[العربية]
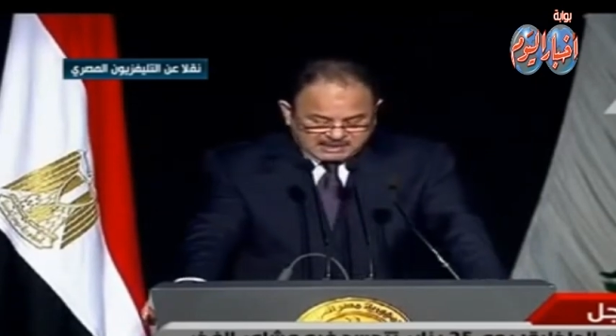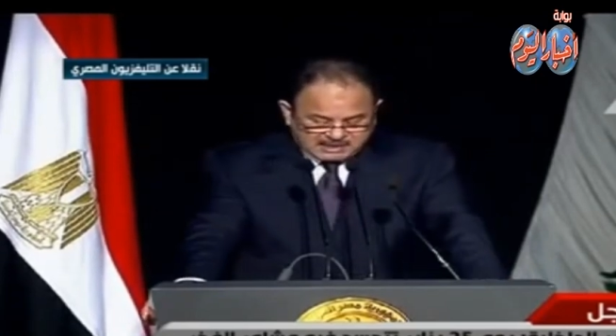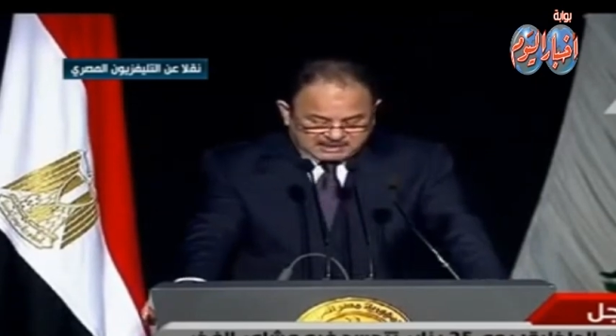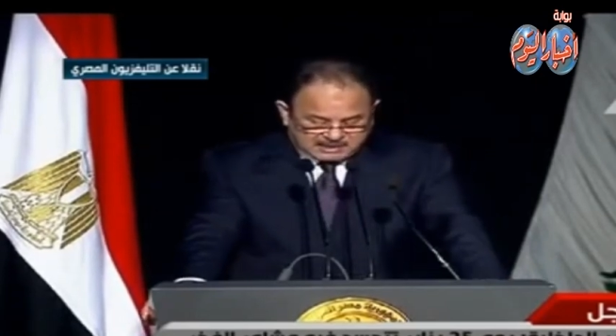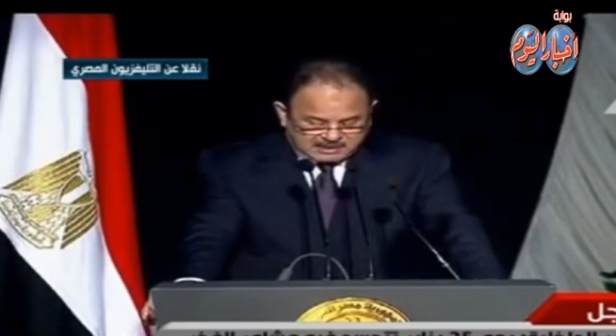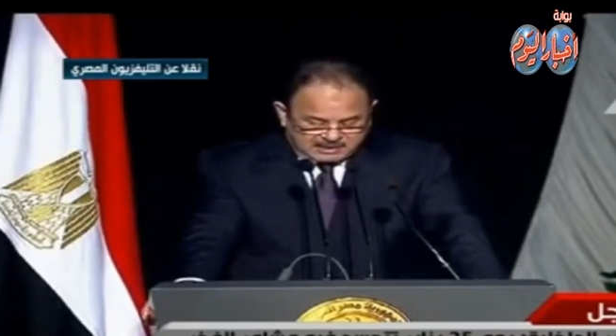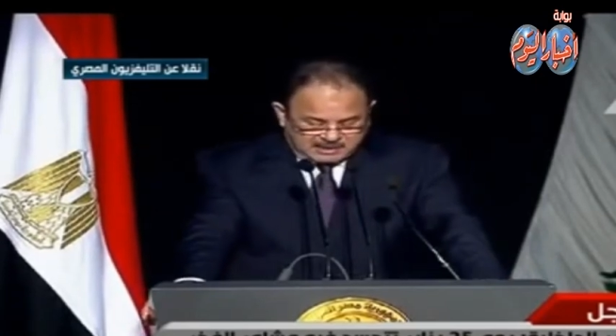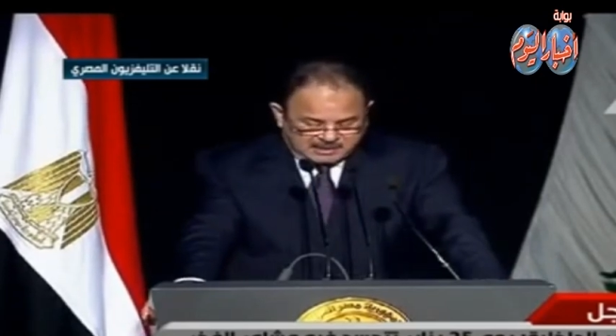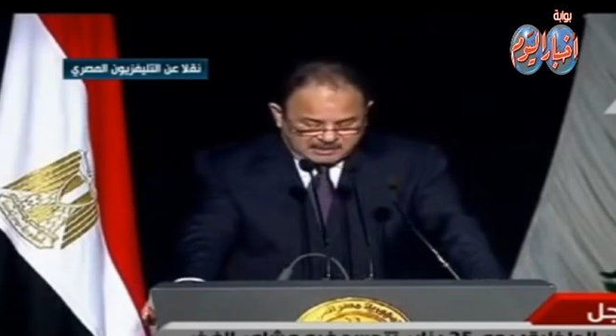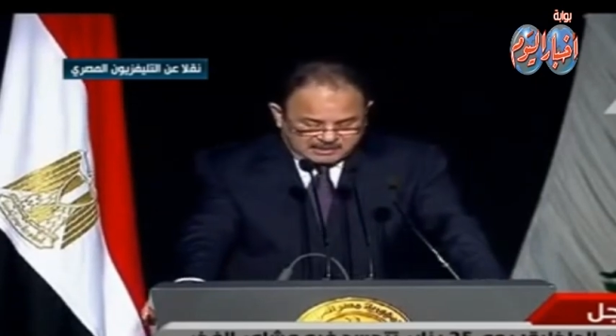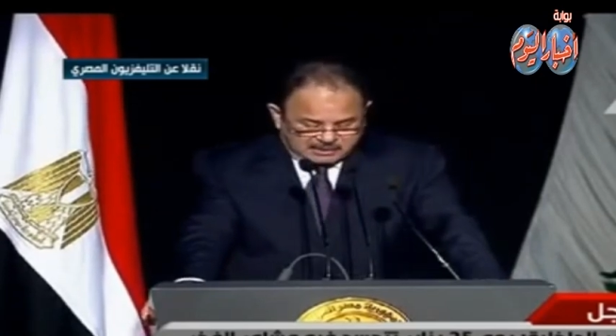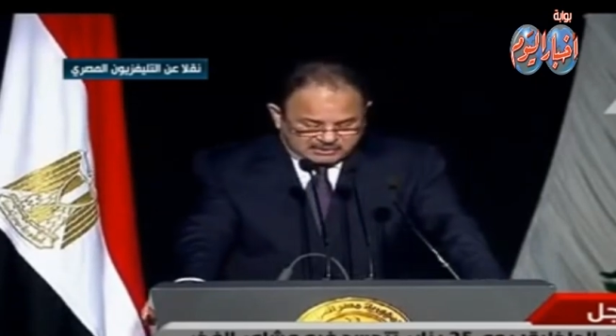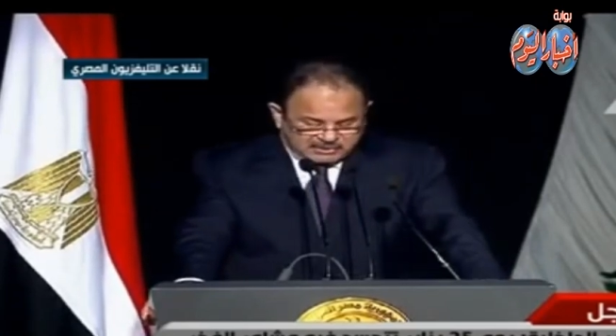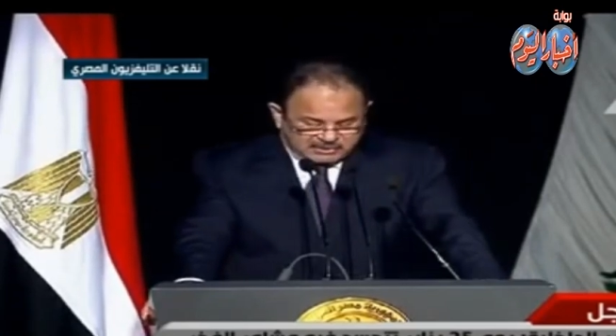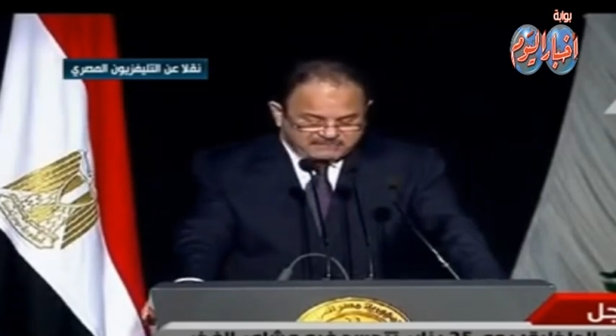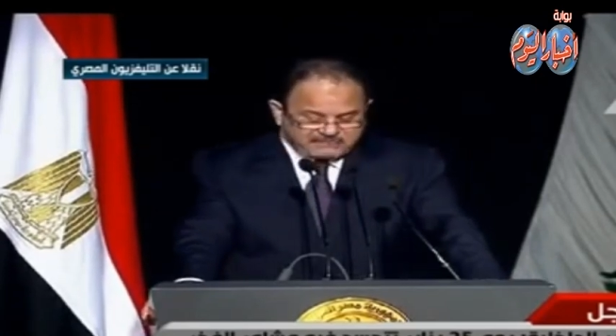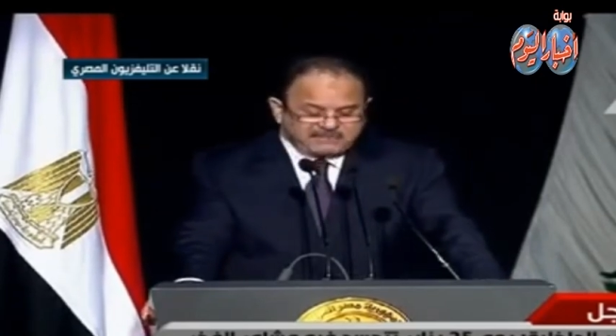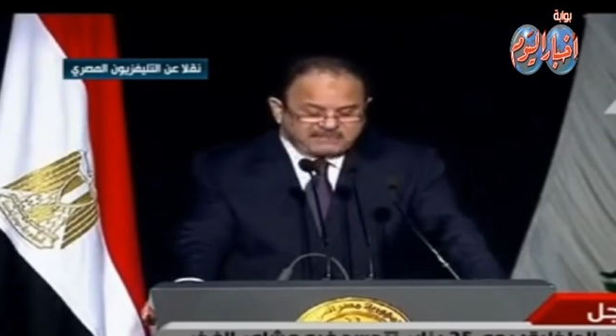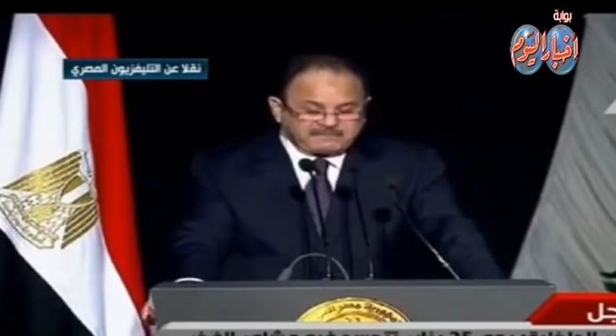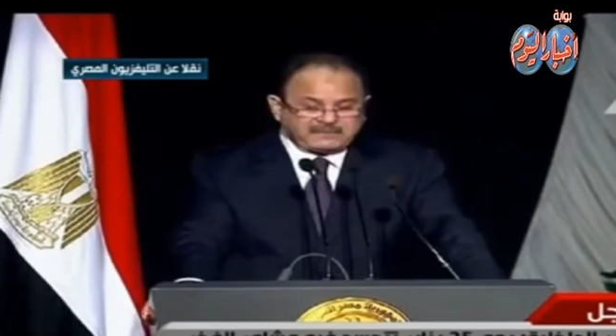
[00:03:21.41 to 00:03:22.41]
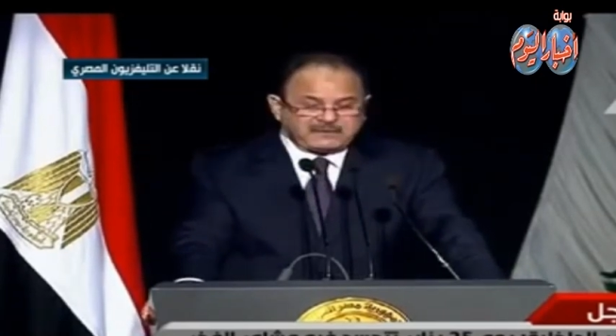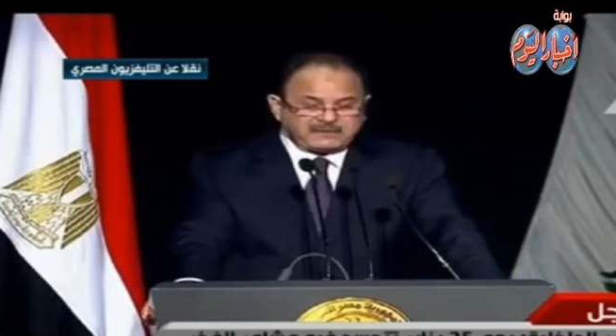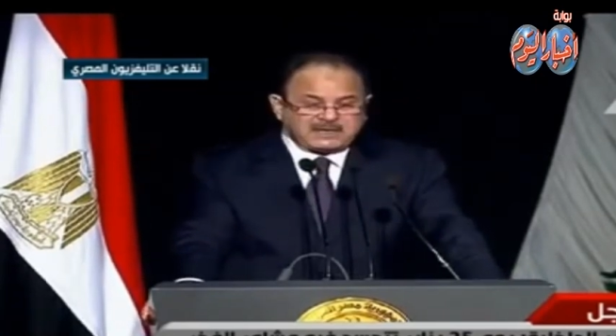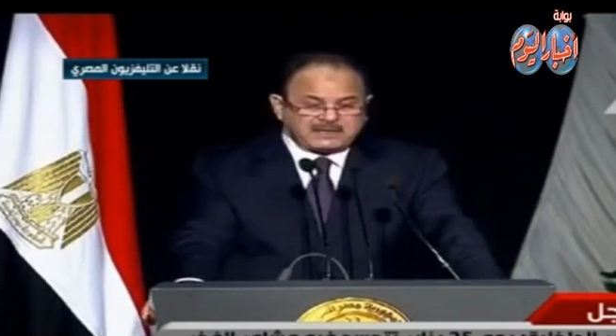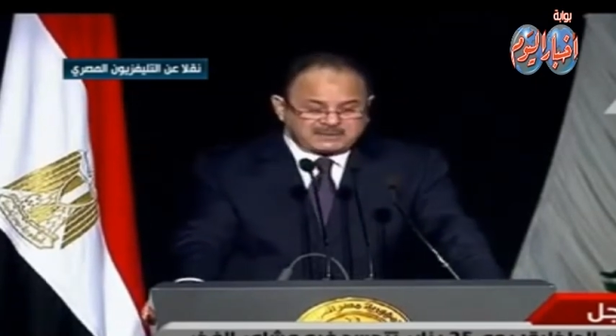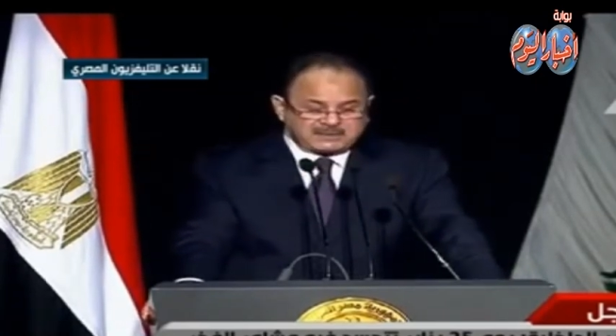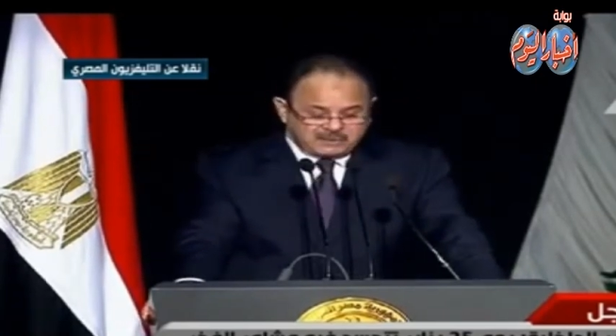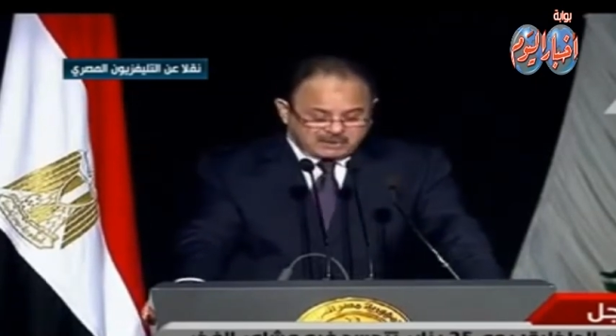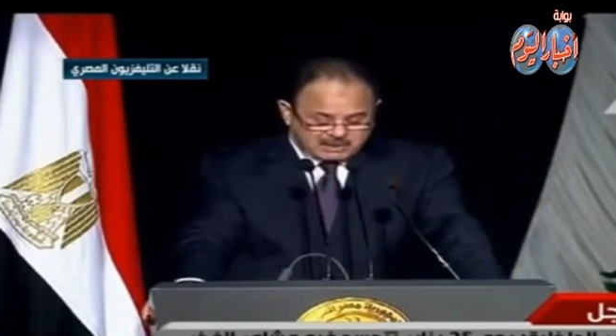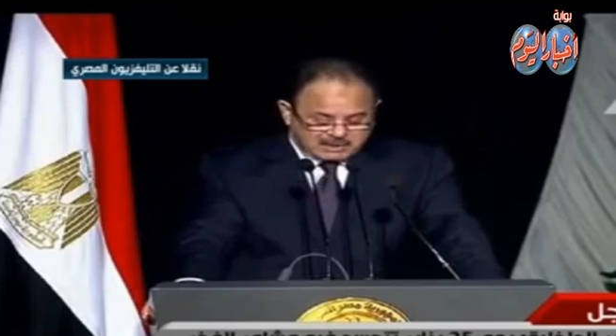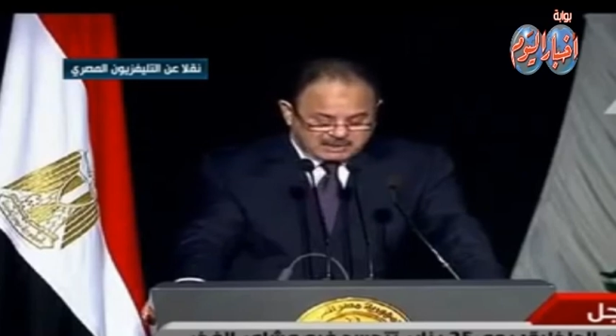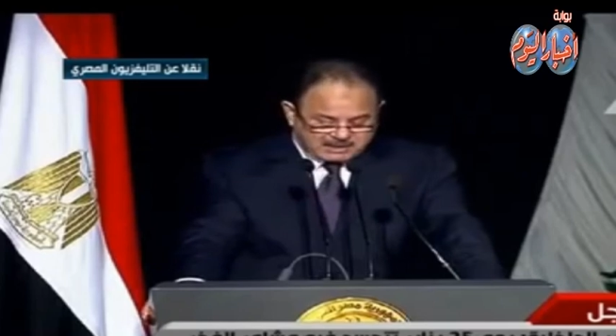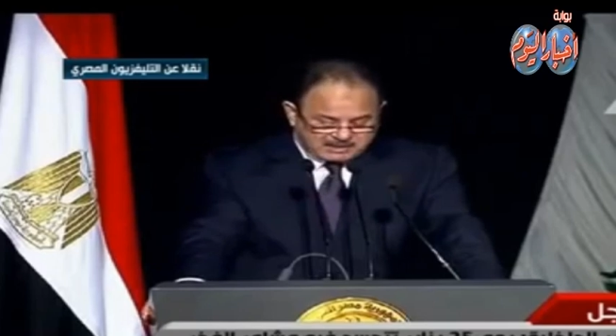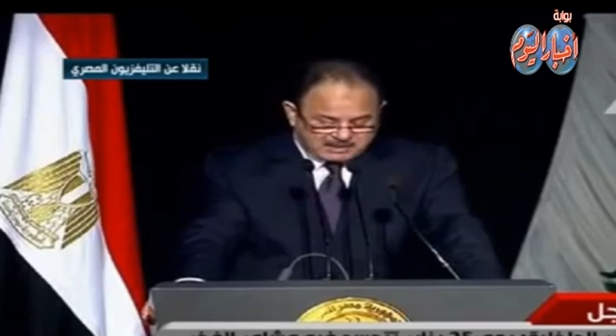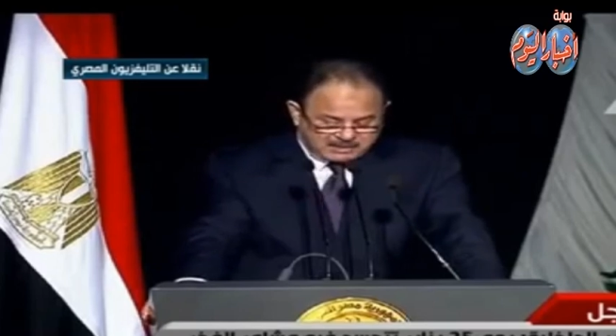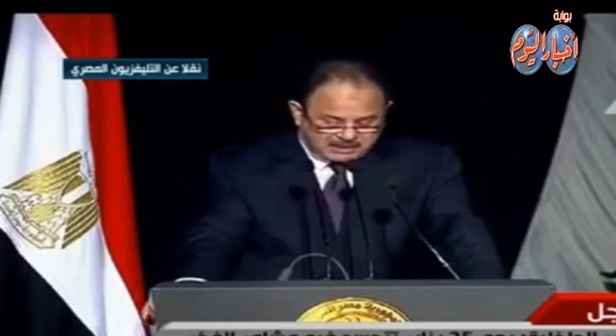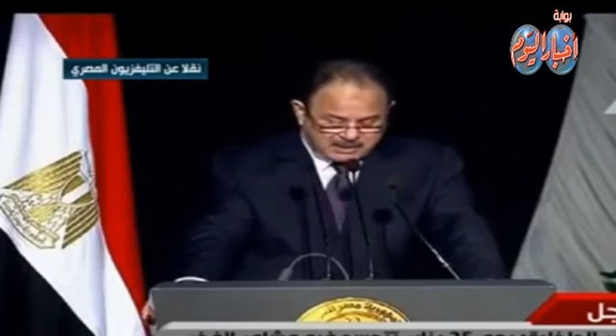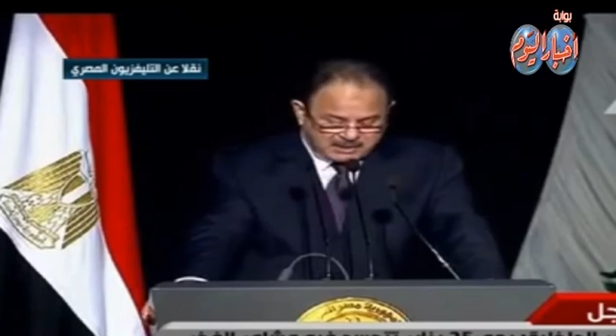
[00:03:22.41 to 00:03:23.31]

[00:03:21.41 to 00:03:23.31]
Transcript: وشفافيتها الجميع